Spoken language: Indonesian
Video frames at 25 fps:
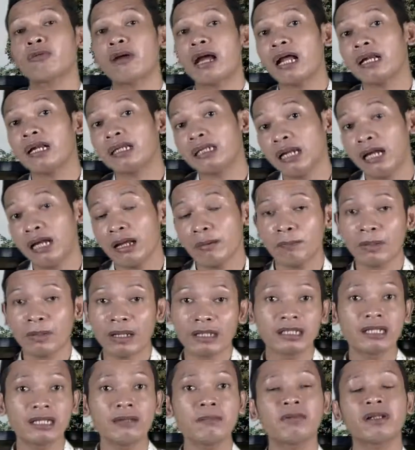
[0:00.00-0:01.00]
ada
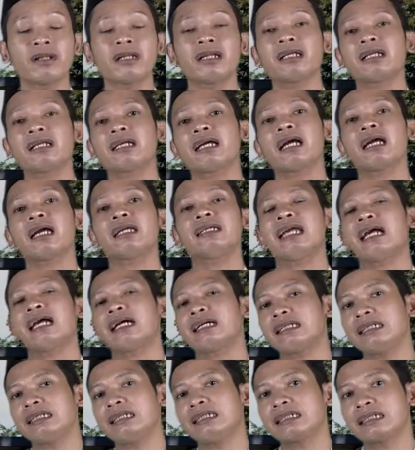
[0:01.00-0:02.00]
bagi mereka yang
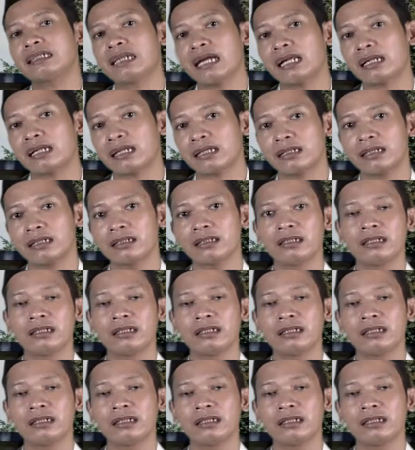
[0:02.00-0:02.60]
ingkar